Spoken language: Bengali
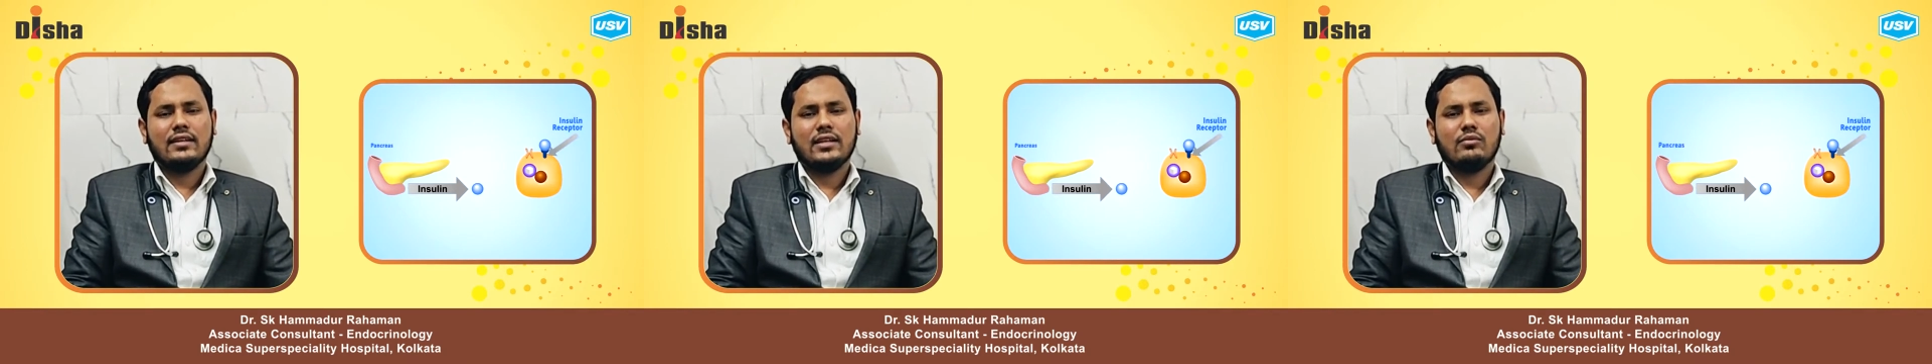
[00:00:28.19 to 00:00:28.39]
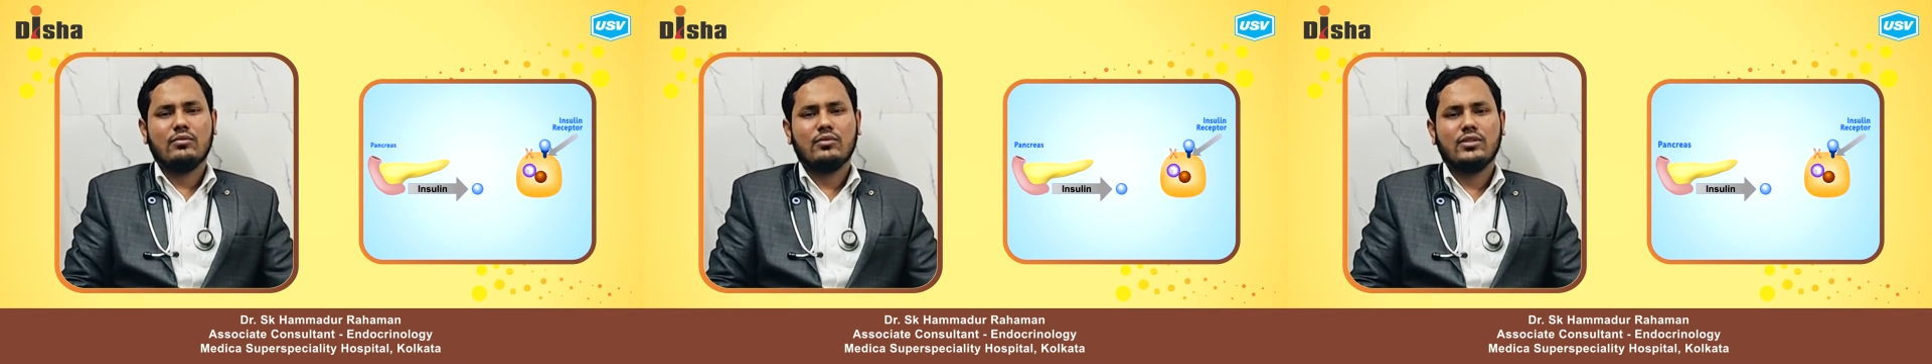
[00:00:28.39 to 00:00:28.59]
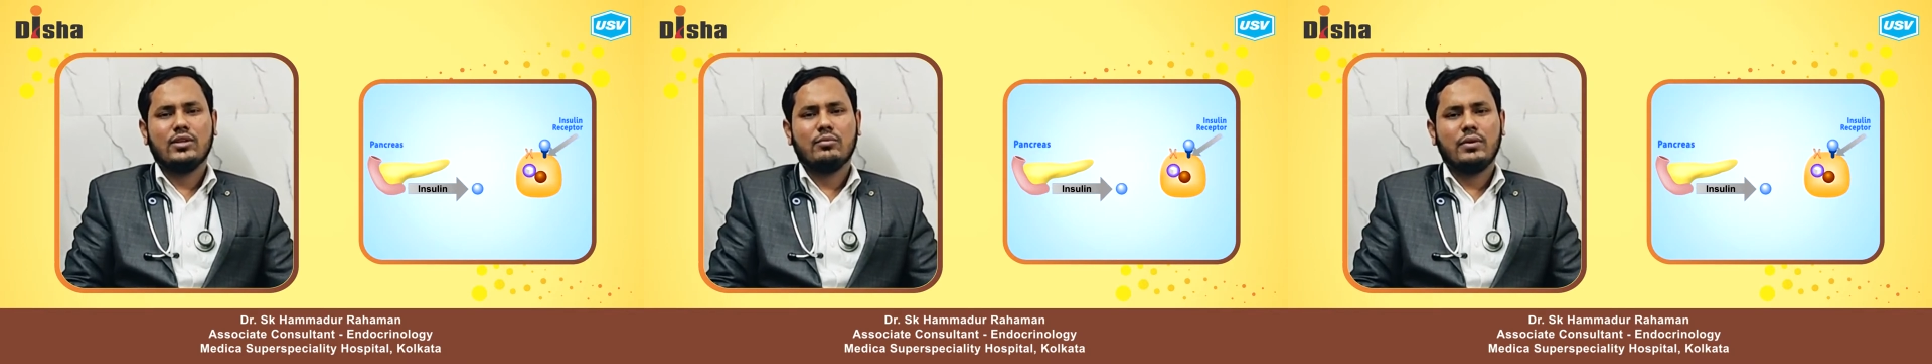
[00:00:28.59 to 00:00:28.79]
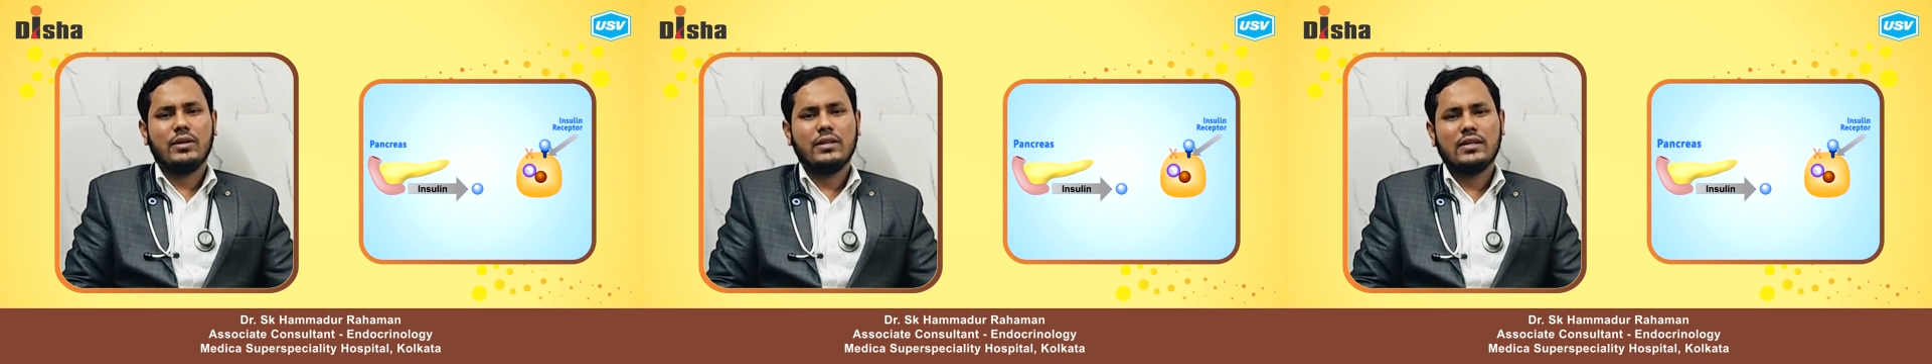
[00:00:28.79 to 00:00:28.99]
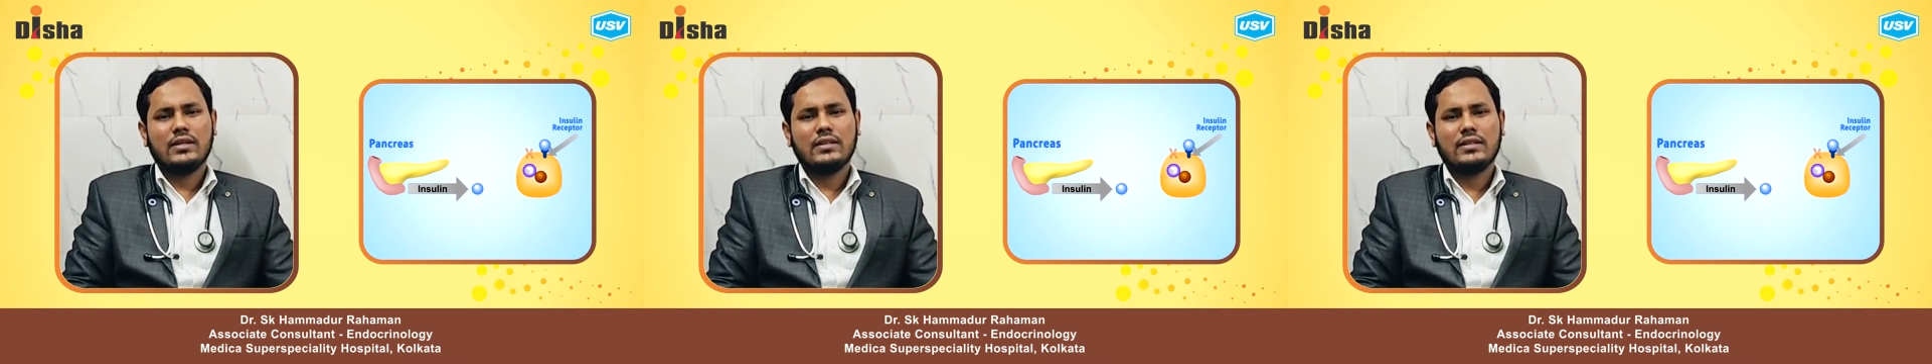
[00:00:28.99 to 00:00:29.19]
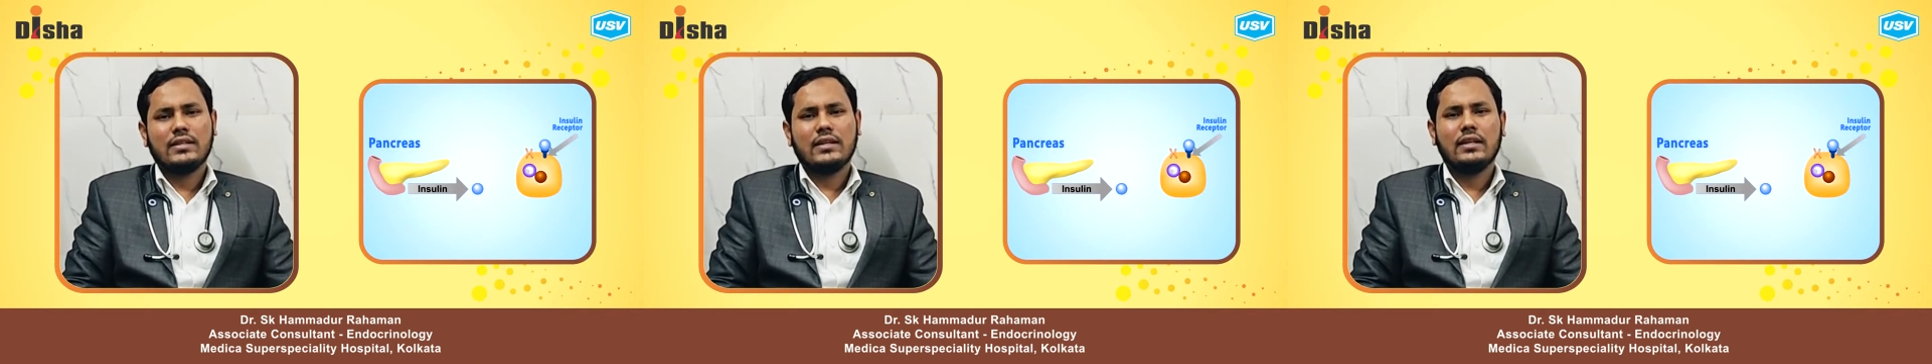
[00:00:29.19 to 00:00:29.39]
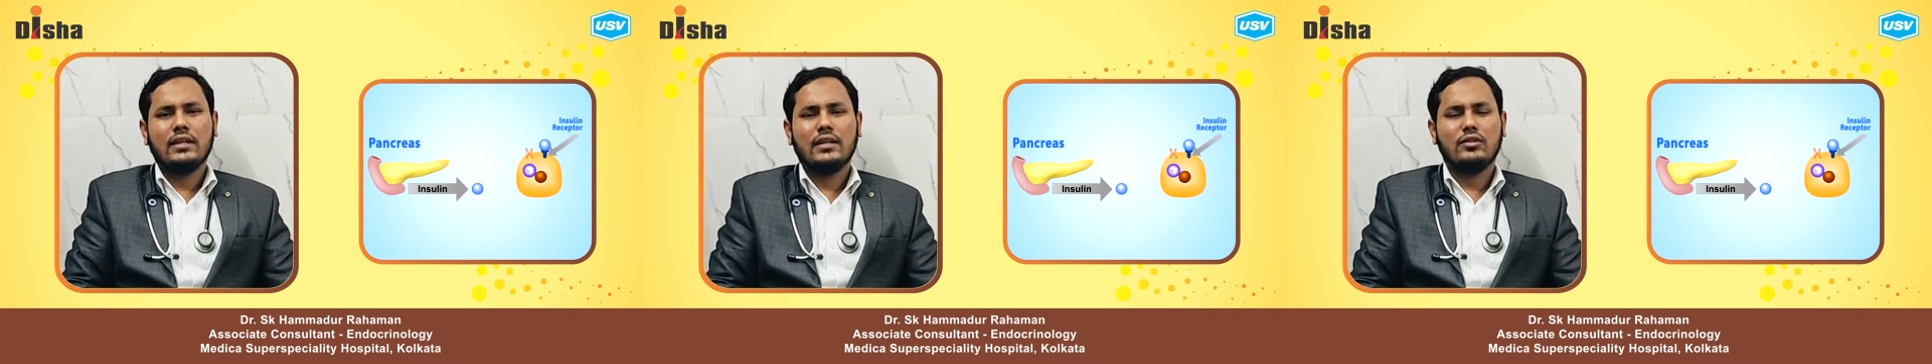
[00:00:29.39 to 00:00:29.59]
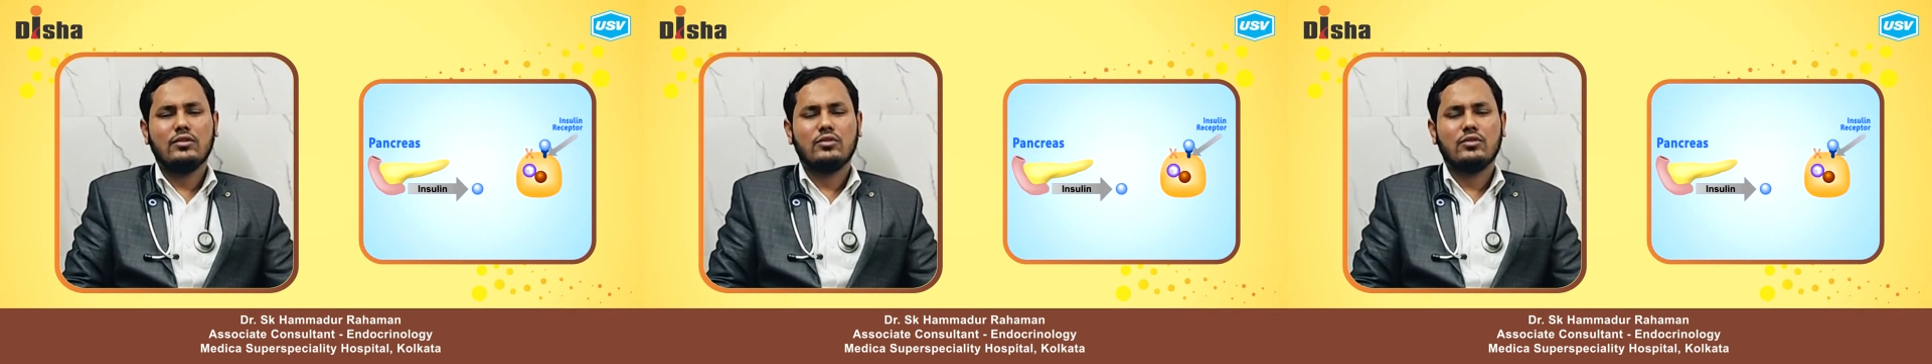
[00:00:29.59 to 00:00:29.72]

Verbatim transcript: তার মধ্যে বিটা সেল